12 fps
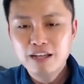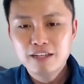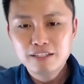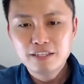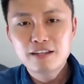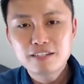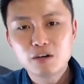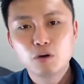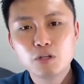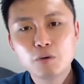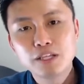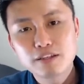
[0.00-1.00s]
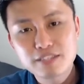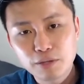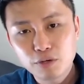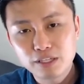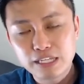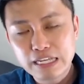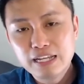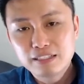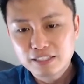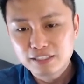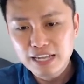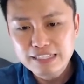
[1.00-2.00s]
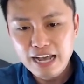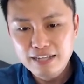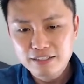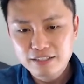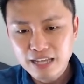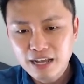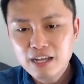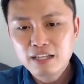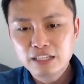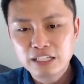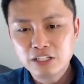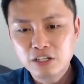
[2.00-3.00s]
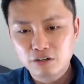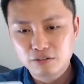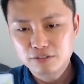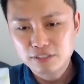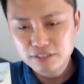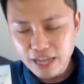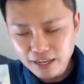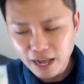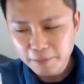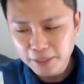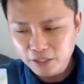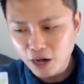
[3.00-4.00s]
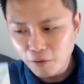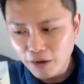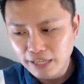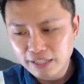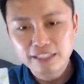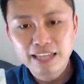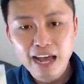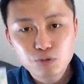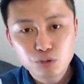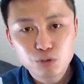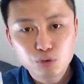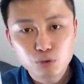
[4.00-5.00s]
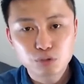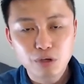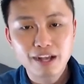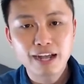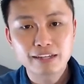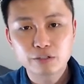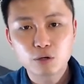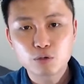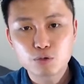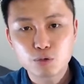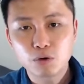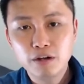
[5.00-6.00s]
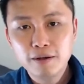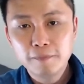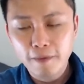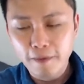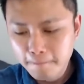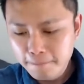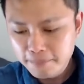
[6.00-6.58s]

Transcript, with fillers: 现在这个活动会到三月底，请大家还是一样，你有这张卡片的话，欢迎你拿去做刷卡的动作，好。